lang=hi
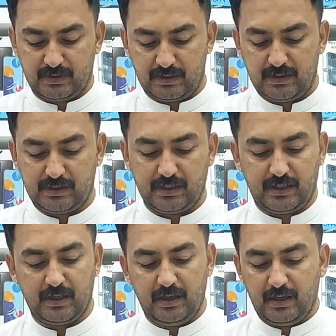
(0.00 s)
यानी कि
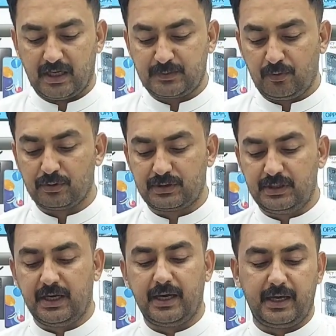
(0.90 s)
एक्सपोज
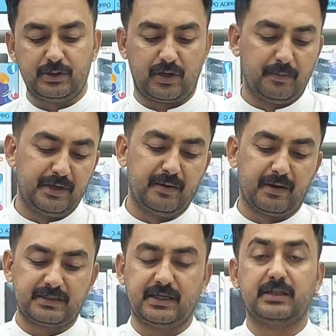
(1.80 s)
किए हैं जो कंपनी ने
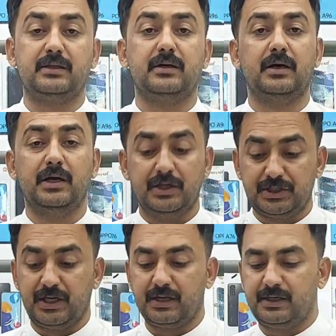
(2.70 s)
हमारे साथ
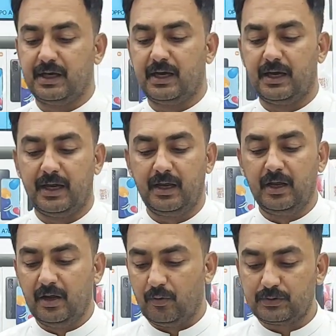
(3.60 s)
शेयर किया है
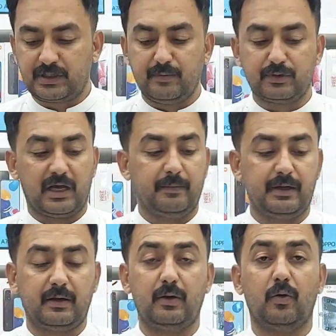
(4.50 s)
उसके
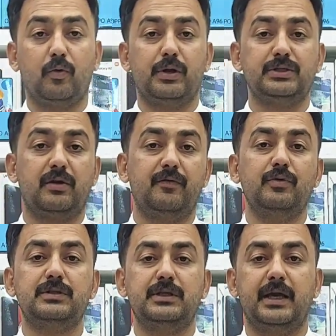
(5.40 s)
मुताबिक लोगों ने जो
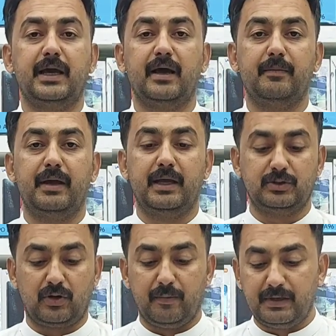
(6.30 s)
रिव्यूज़ दिए हैं हमें
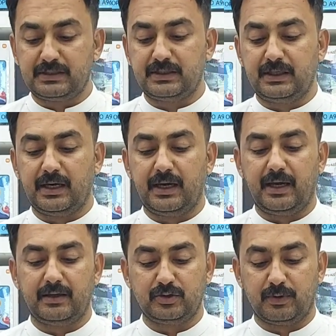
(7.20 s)
जो कमेंट्स किए
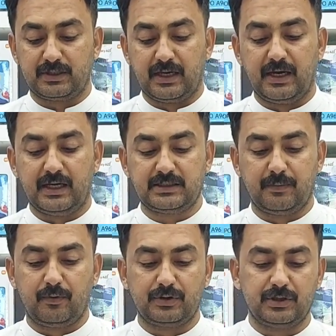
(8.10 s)
हैं जो बताया है
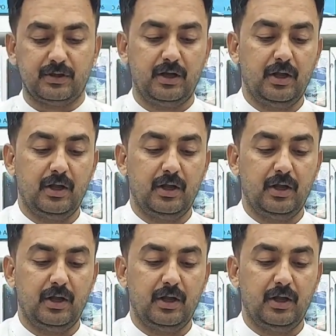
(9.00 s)
सब कुछ